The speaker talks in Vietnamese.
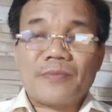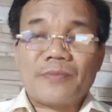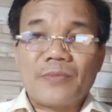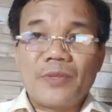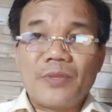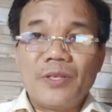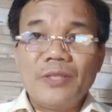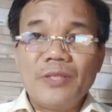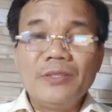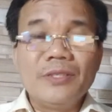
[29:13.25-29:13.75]

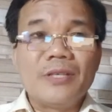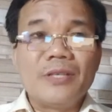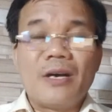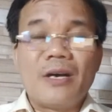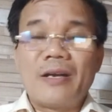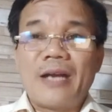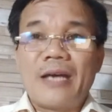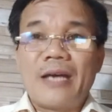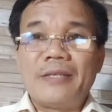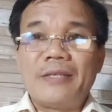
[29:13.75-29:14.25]
những người
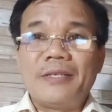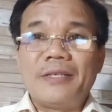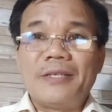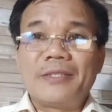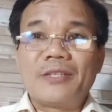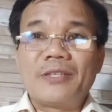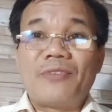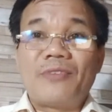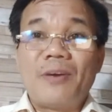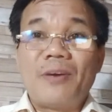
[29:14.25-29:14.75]
họ đại diện
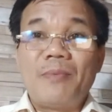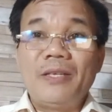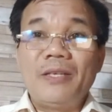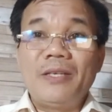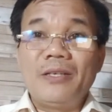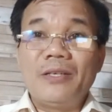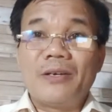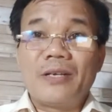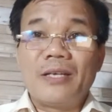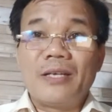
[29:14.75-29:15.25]
cho pháp
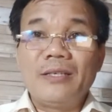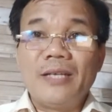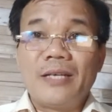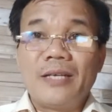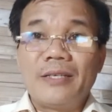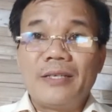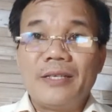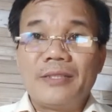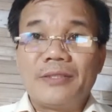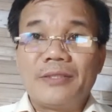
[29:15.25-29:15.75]
lý họ đứng
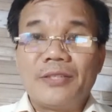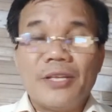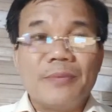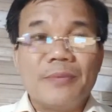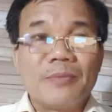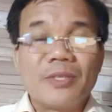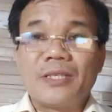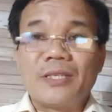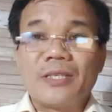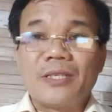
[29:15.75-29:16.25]
lên đi
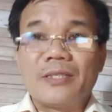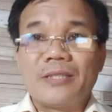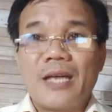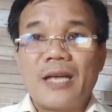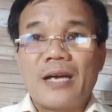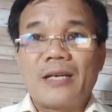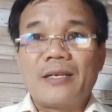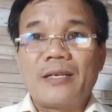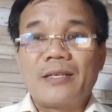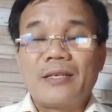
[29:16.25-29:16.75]
tìm cái sự thật,